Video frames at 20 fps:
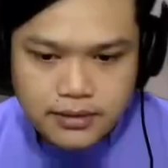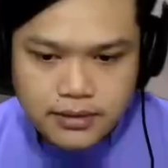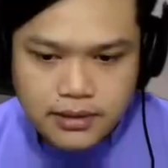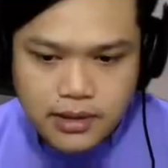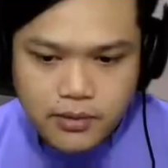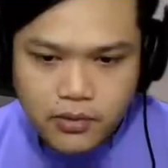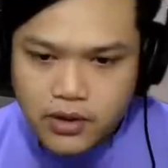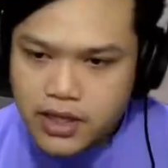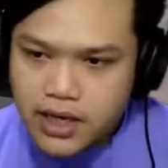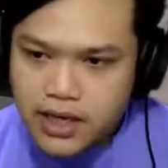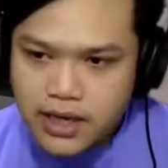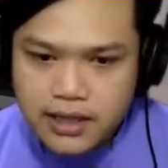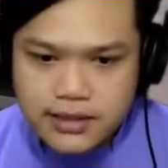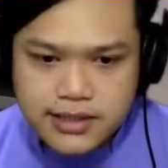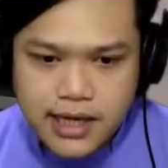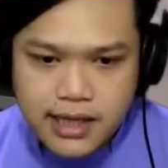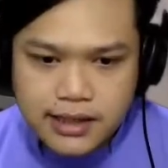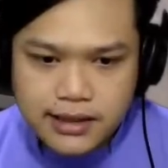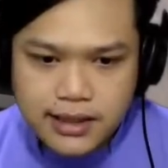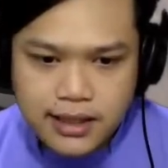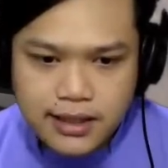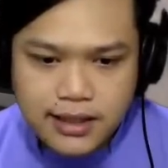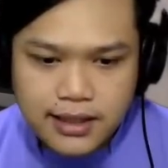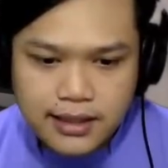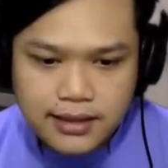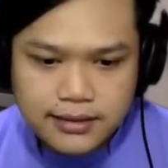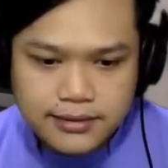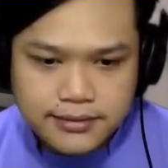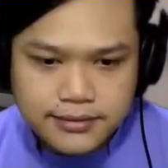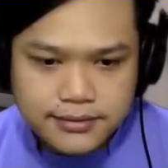Ya pokoknya jaga kesehatan
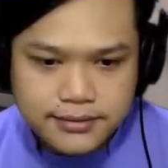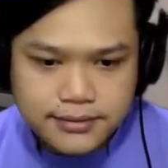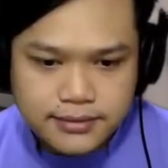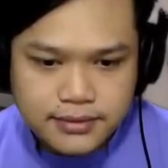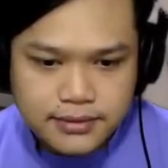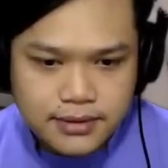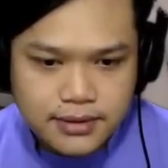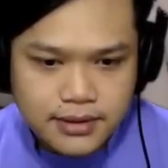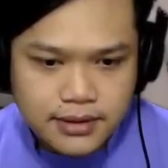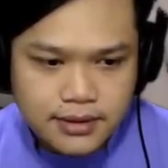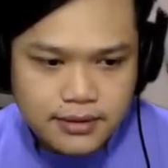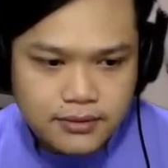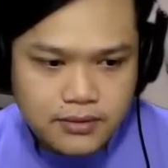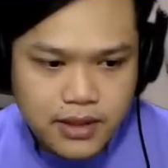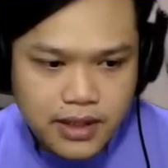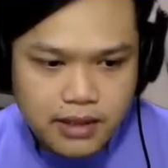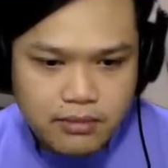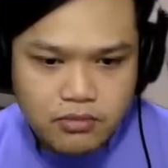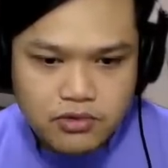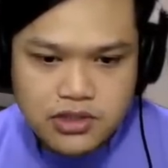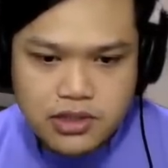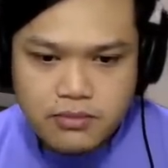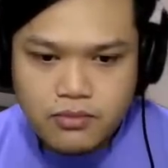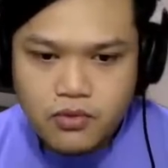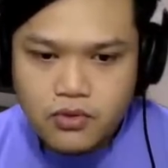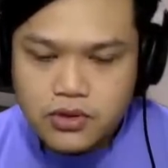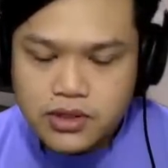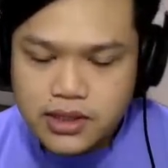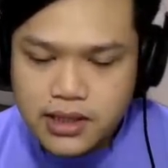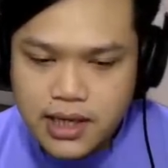lah. Lagi musim
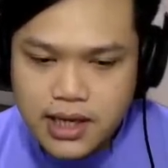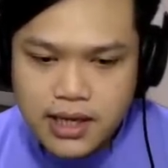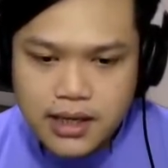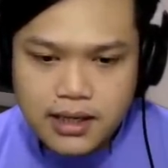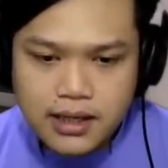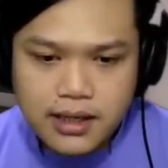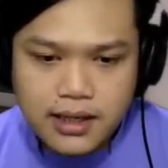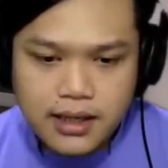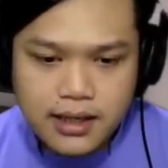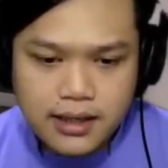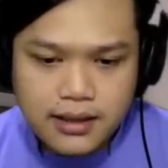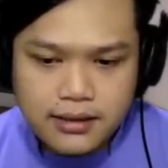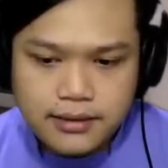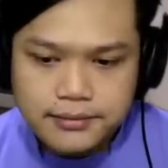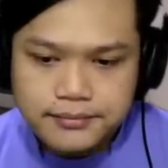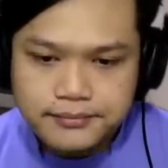hujan ya kan.